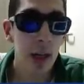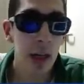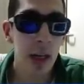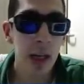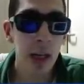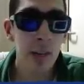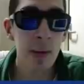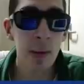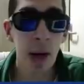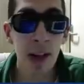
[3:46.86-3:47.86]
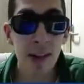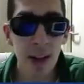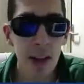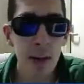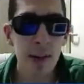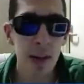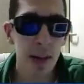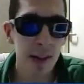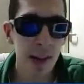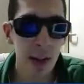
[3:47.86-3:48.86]
e, ne bileyim Alexander mesela
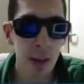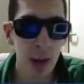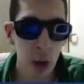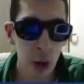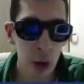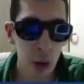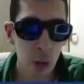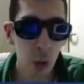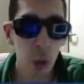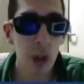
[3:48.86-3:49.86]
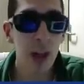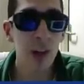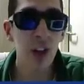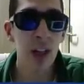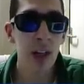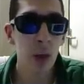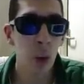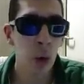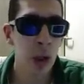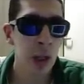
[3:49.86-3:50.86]
Alexander bayağı oynayan O tarz şeyleri de
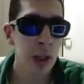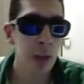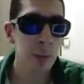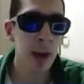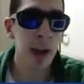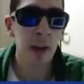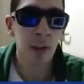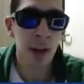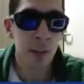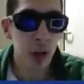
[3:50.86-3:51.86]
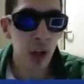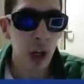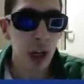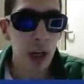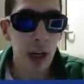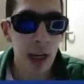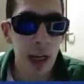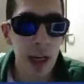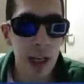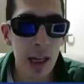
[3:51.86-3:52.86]
oynayanlar bayağı varmış. Ee,
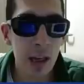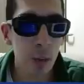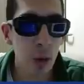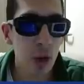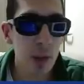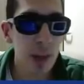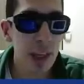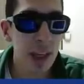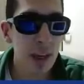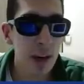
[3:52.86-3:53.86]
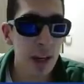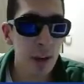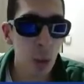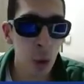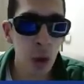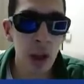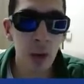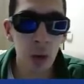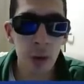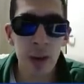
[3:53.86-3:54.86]
e, EA Sports demek ki hani oyunda
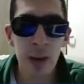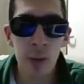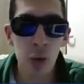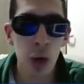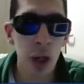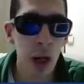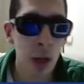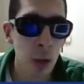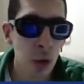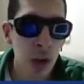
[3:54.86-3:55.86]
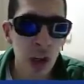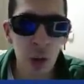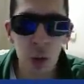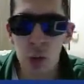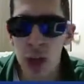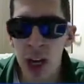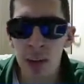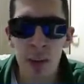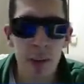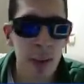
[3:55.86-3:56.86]
Ultimate Team'i sürekli ağlıyoruz ya işte
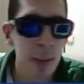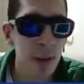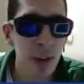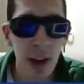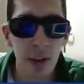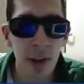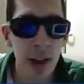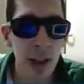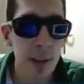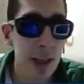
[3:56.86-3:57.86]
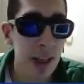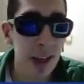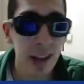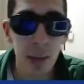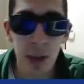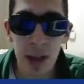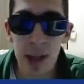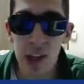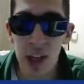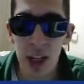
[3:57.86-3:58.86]
güncelleme bilmem ne falan filan. Demek ki adamların
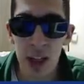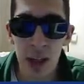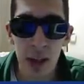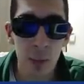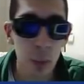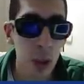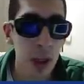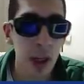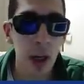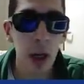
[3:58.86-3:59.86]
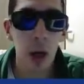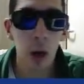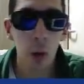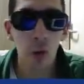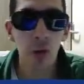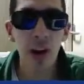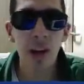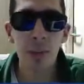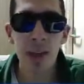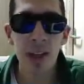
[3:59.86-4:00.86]
gerçekten de hani bu kadar
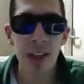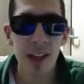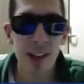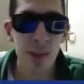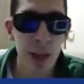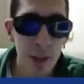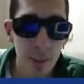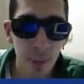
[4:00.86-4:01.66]
ufak bir kesimi